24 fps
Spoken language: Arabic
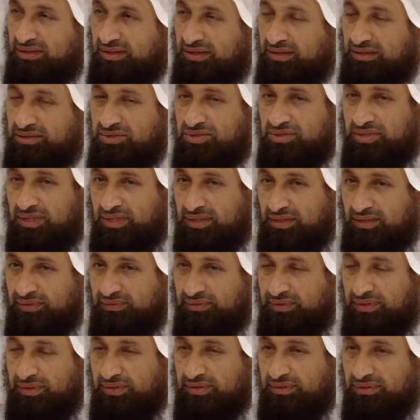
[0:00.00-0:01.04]

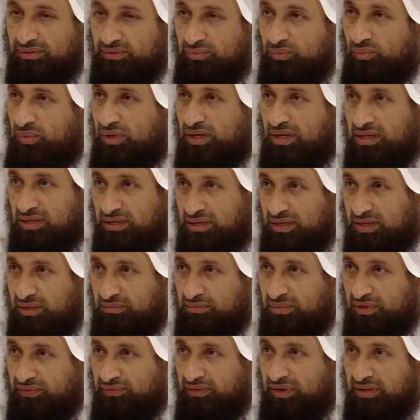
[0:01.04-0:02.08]
الشريفة والأيام
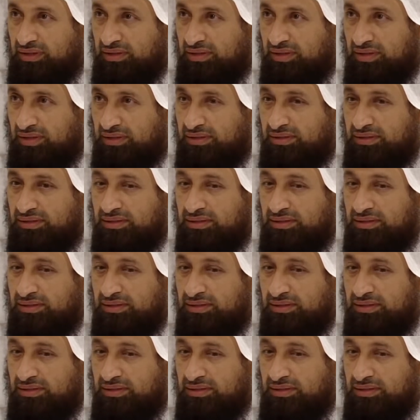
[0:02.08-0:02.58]
الفاضلة